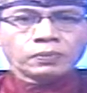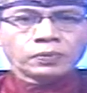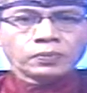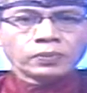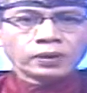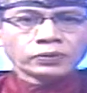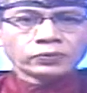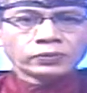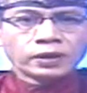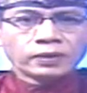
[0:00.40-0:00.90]

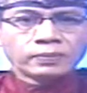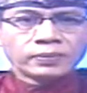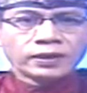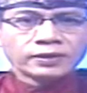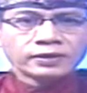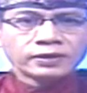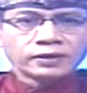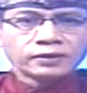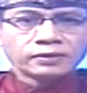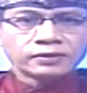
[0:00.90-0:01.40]
Pembangunan
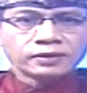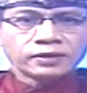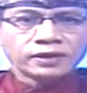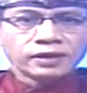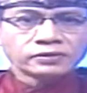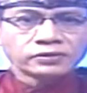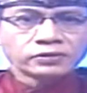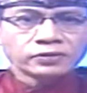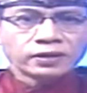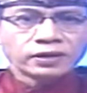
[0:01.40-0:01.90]
Bali
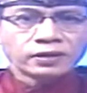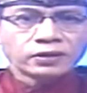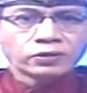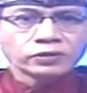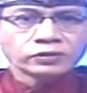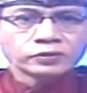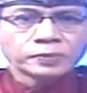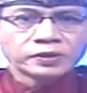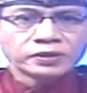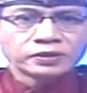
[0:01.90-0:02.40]
International
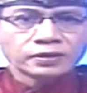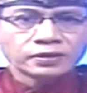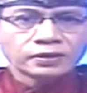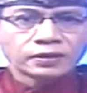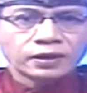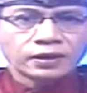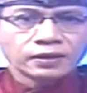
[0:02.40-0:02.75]
Hospital